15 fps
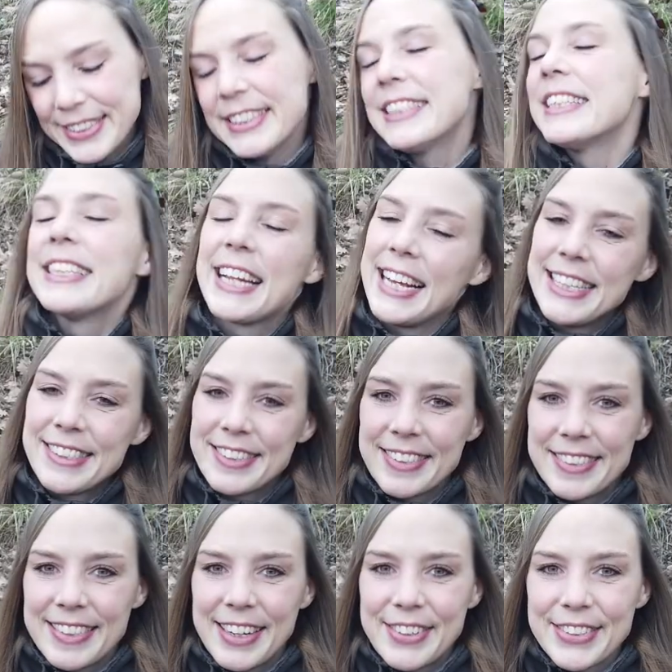und da ist
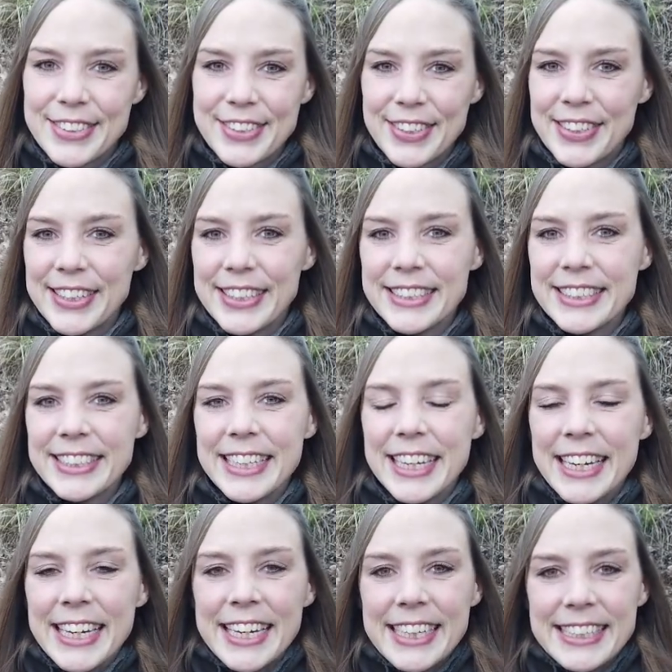es auch schon
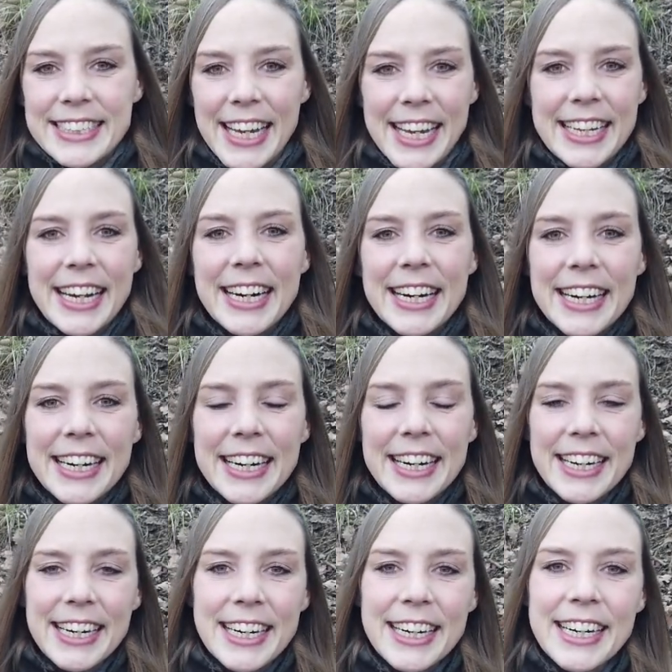tada!
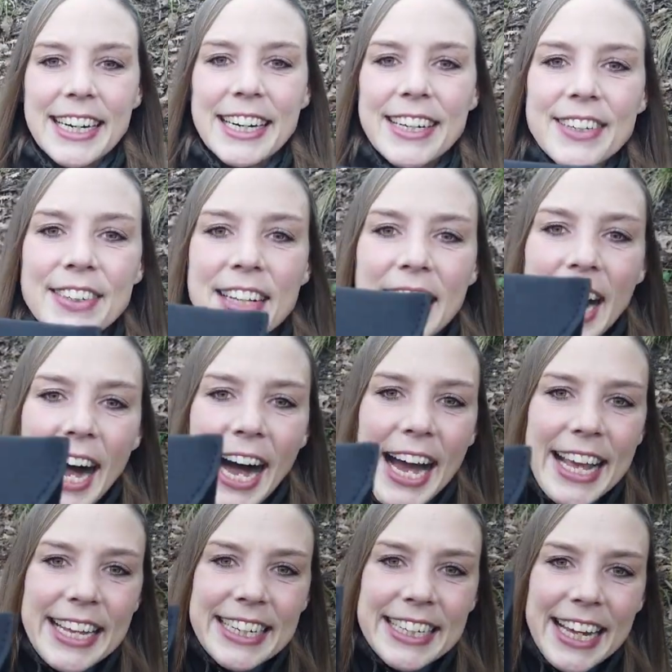
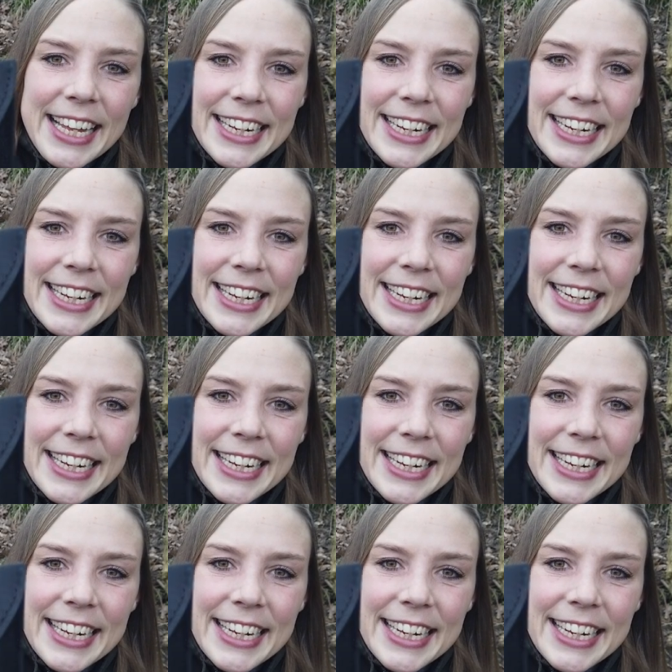Ein